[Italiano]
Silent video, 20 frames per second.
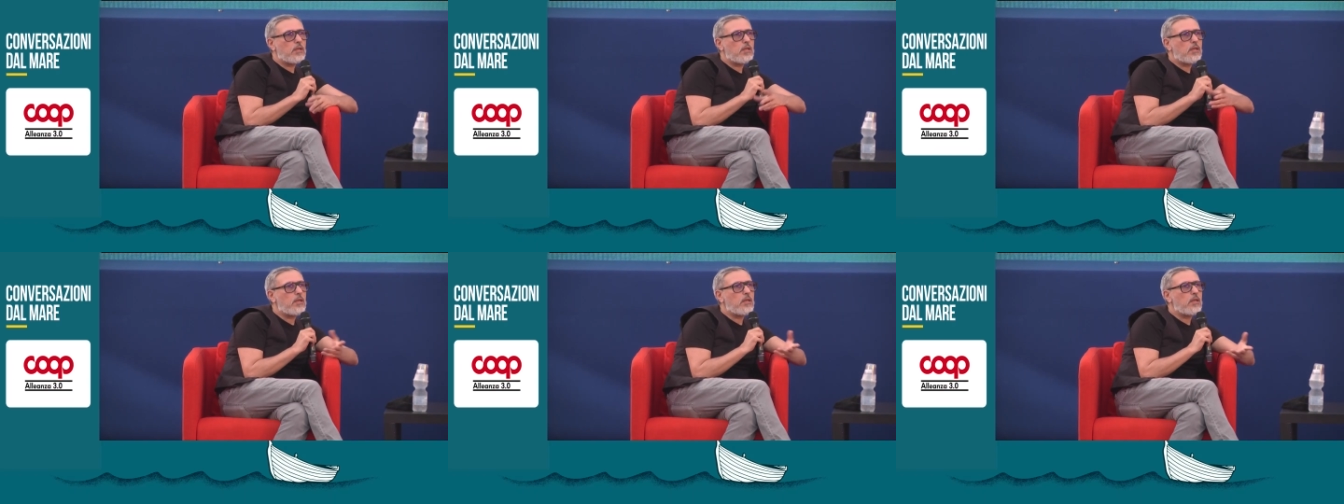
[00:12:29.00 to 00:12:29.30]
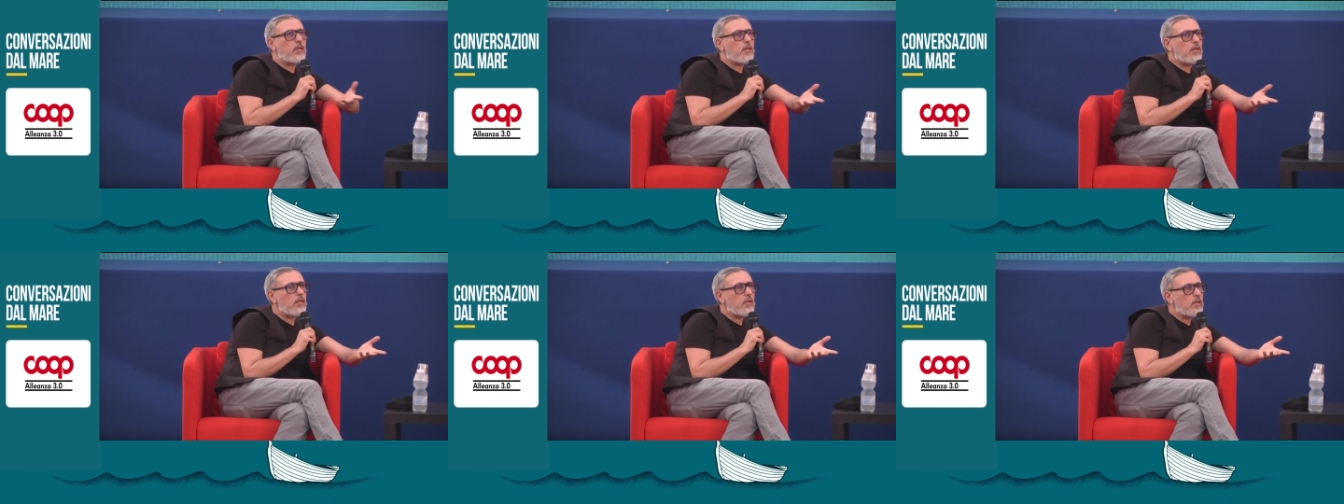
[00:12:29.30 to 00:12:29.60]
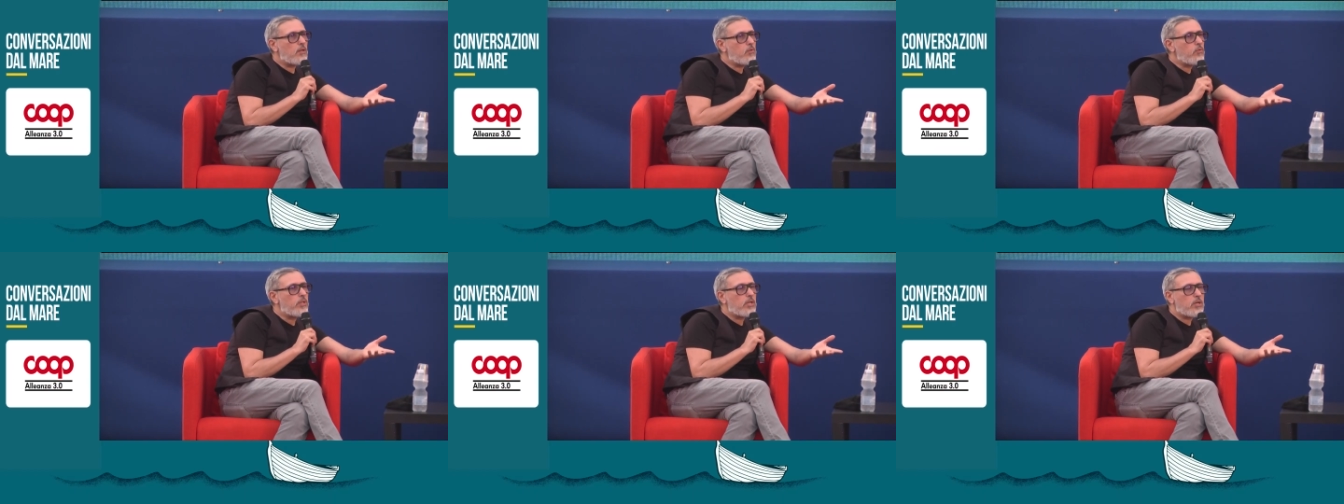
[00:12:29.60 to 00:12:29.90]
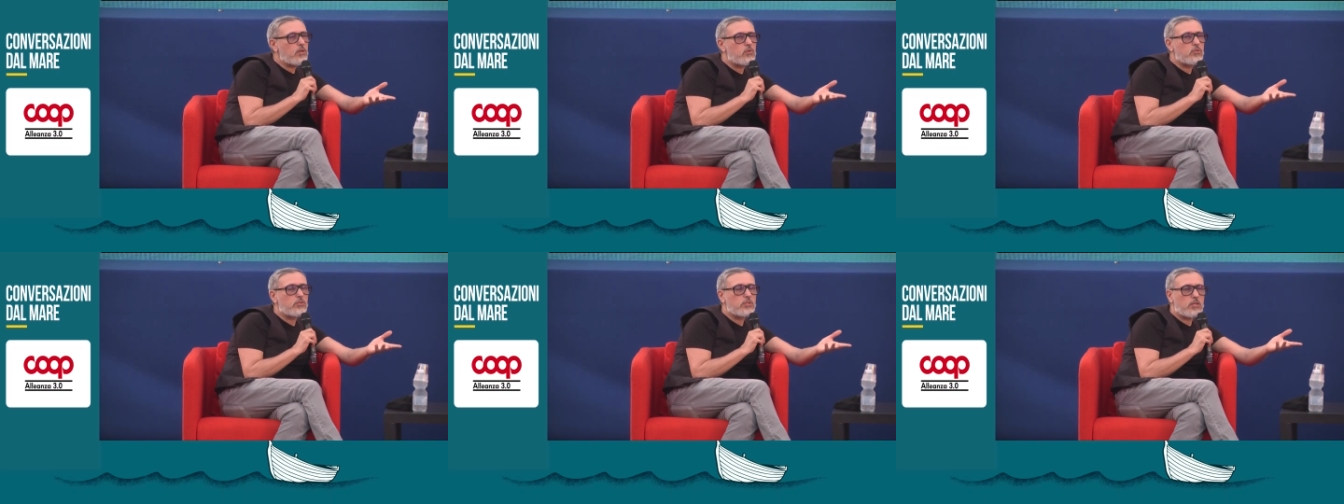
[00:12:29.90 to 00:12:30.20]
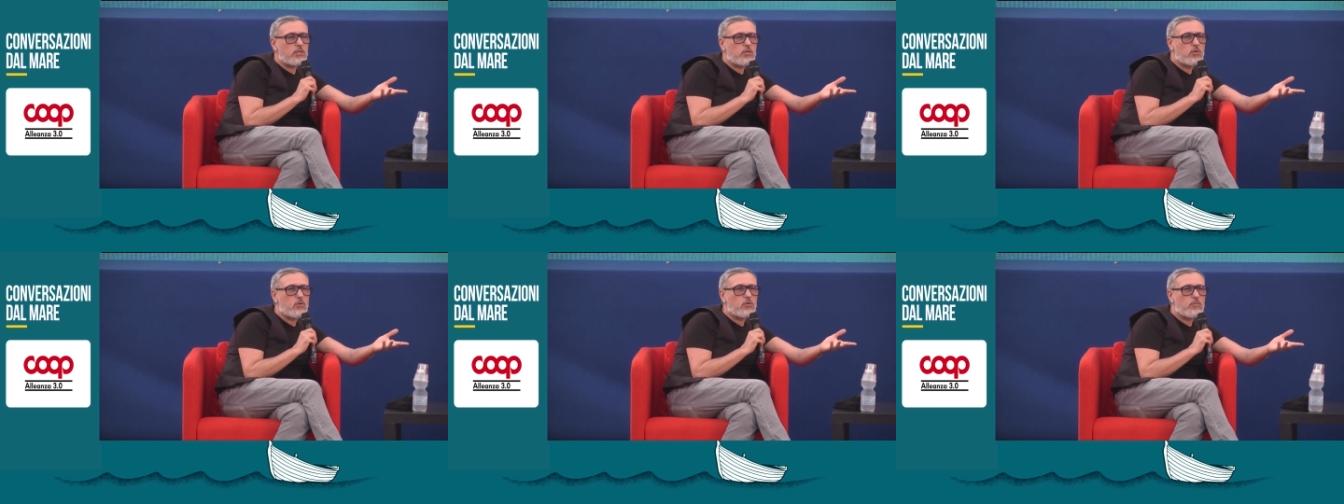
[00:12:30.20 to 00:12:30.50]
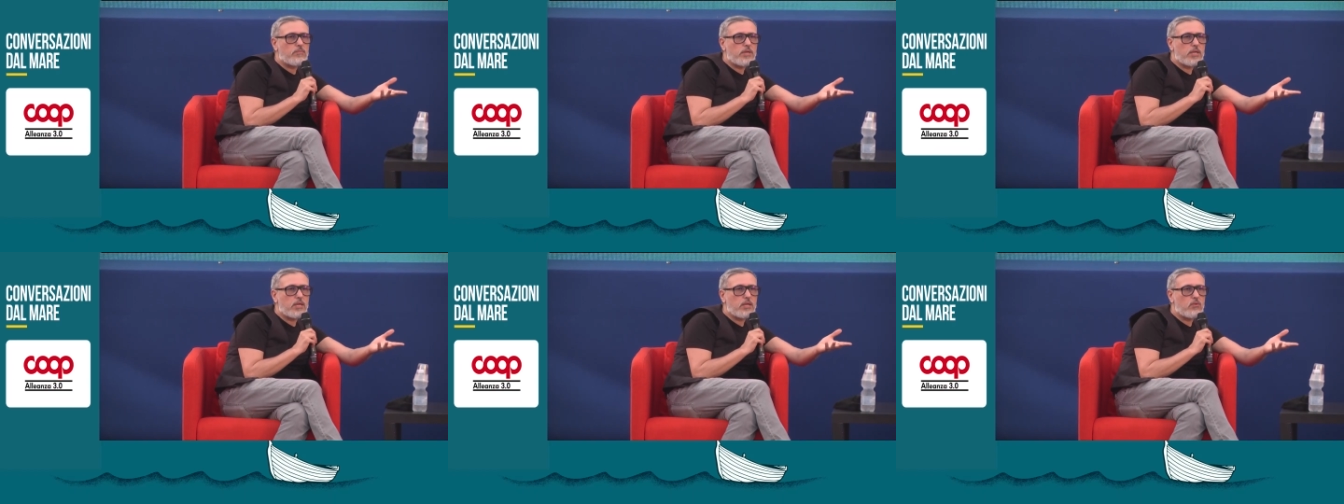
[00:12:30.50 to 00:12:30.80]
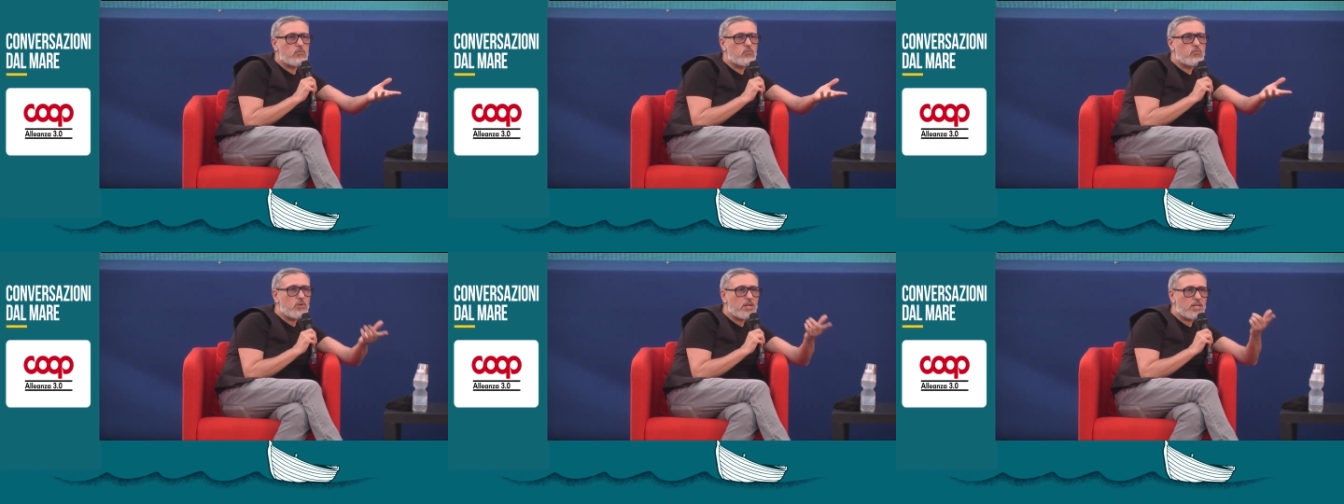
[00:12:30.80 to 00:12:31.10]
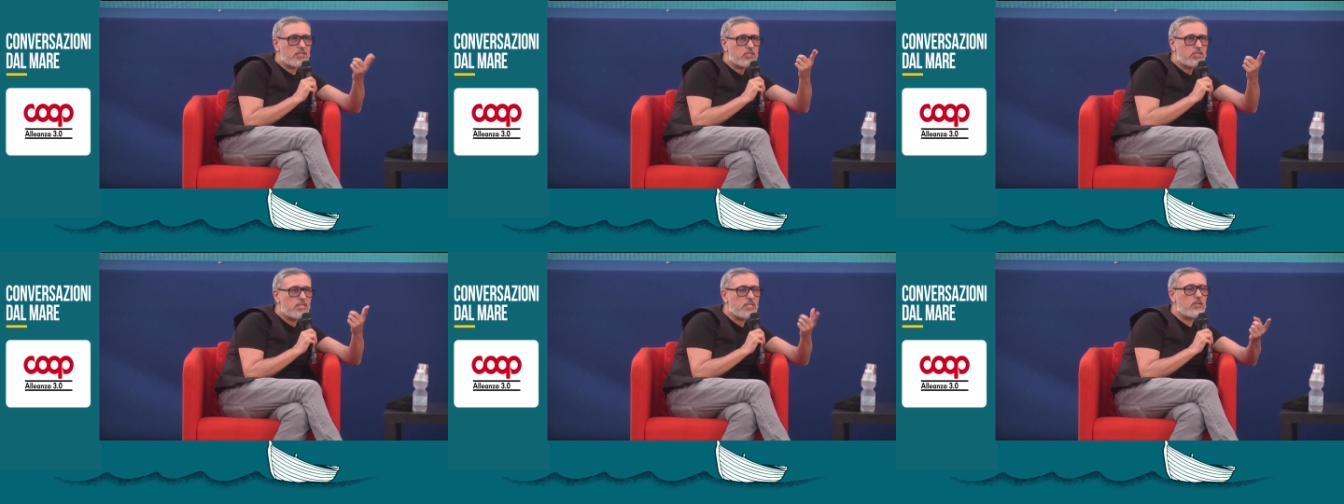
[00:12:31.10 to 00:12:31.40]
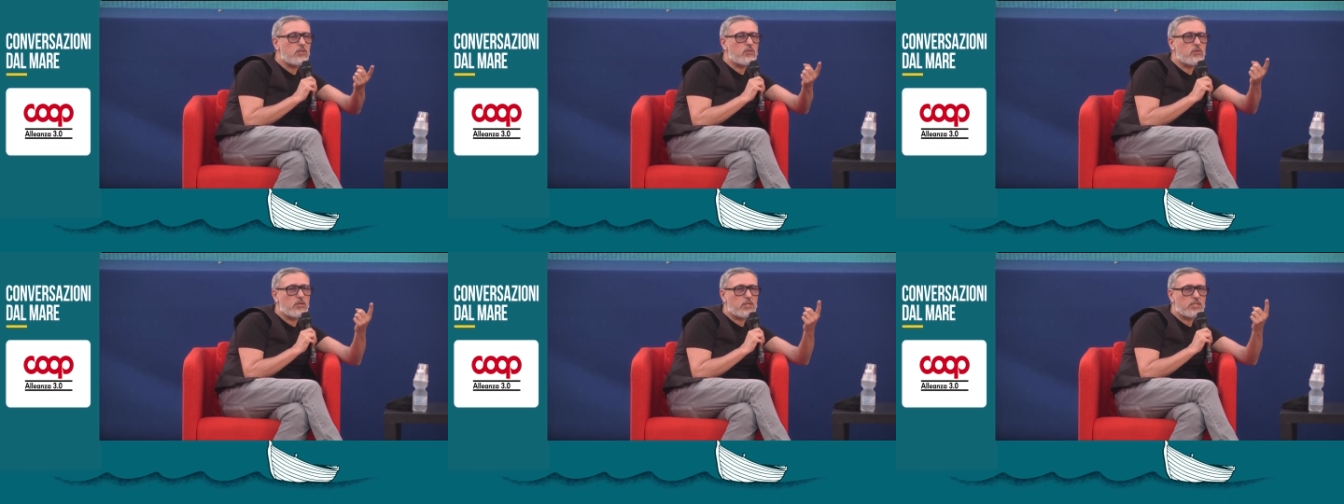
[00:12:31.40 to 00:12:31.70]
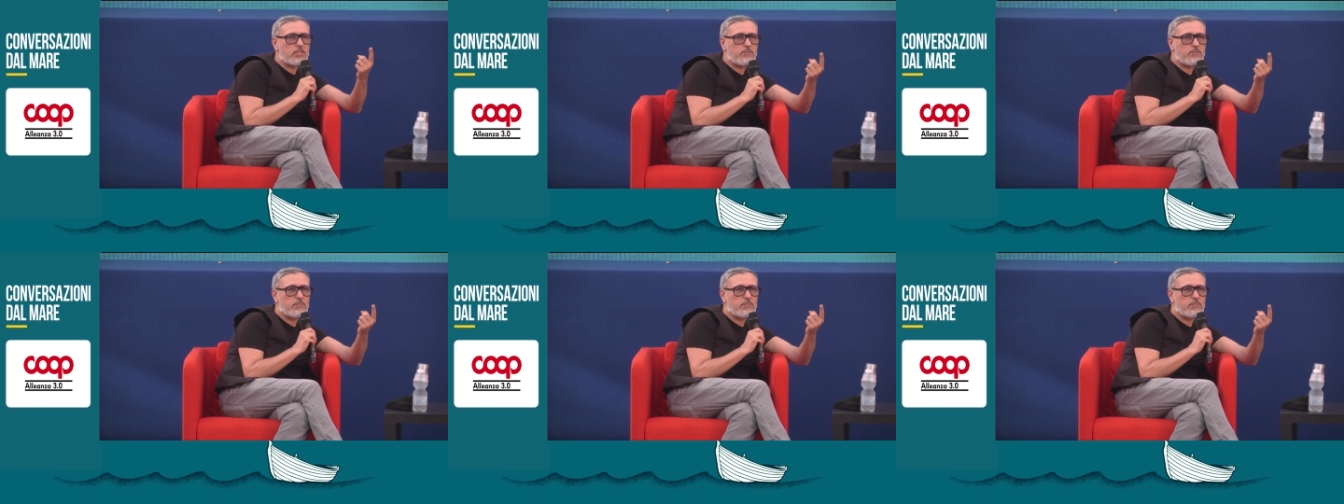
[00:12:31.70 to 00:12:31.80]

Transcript: e lui racconta di come una singola